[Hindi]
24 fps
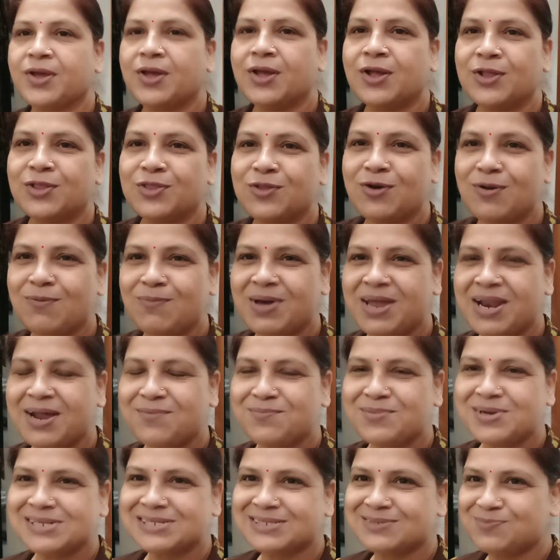तो हमारा
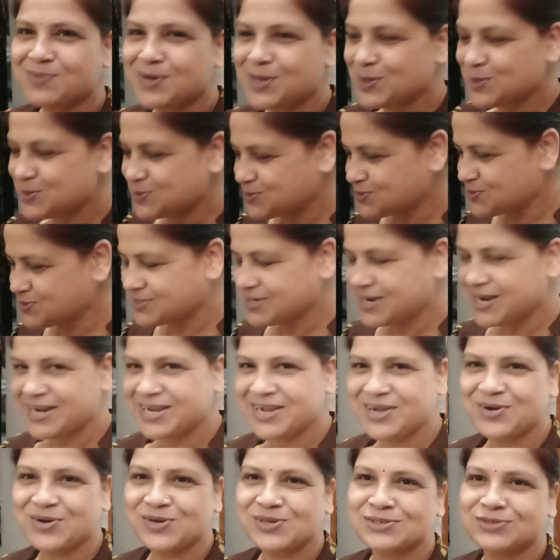मस्क मेलन जूस
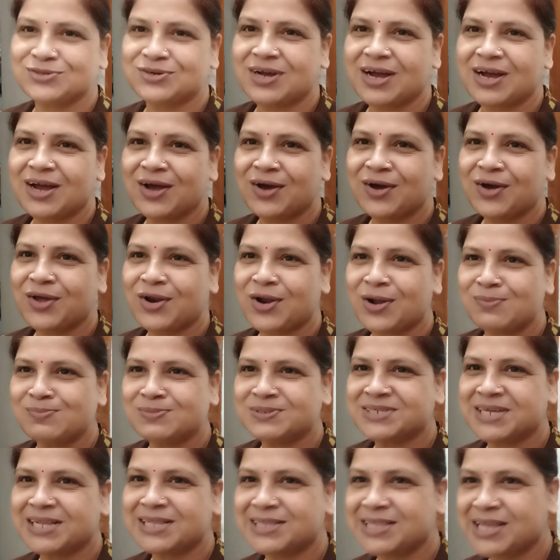रेडी हो चुका है और हम
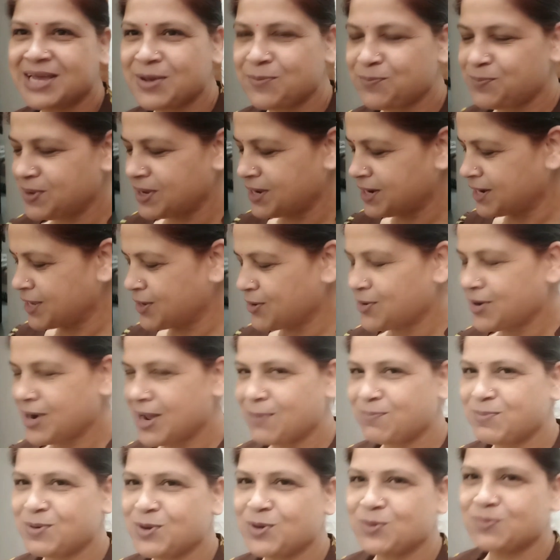चलते हैं पीने और
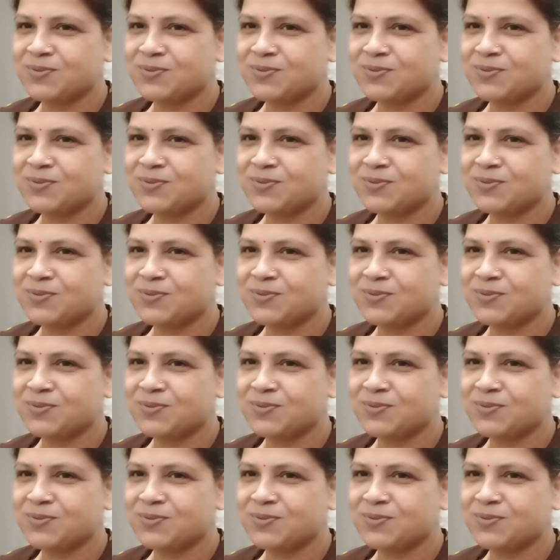आप लोग भी